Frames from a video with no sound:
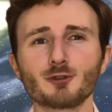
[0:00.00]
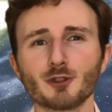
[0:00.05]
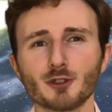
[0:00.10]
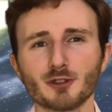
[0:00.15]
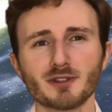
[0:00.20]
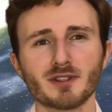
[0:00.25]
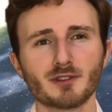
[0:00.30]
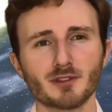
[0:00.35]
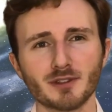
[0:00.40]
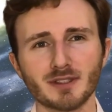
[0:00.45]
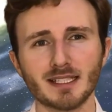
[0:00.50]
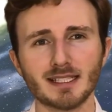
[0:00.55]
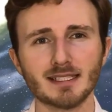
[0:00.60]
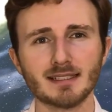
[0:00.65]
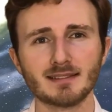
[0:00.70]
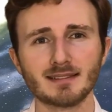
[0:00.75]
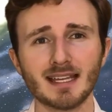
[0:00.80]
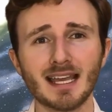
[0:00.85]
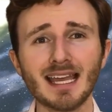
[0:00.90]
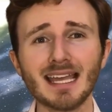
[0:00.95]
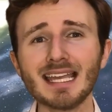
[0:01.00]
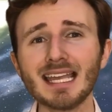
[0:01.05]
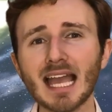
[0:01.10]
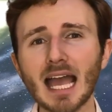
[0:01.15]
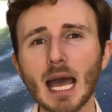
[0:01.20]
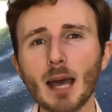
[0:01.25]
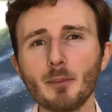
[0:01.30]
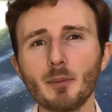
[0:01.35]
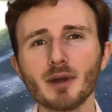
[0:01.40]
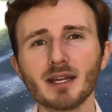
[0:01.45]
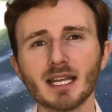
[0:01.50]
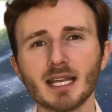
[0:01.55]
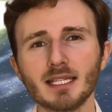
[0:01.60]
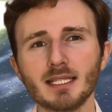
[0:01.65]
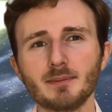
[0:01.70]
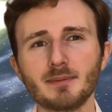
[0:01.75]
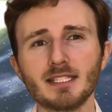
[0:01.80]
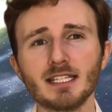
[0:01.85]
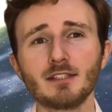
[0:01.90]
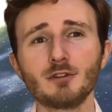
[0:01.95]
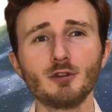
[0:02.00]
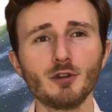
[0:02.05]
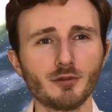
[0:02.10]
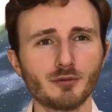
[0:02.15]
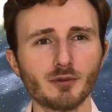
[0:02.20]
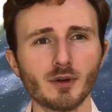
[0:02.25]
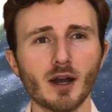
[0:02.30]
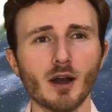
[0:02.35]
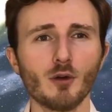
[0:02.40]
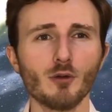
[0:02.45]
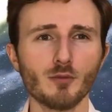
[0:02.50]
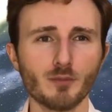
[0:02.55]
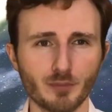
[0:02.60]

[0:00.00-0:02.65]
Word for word: sensationnalistes et apocalyptiques deux fois ou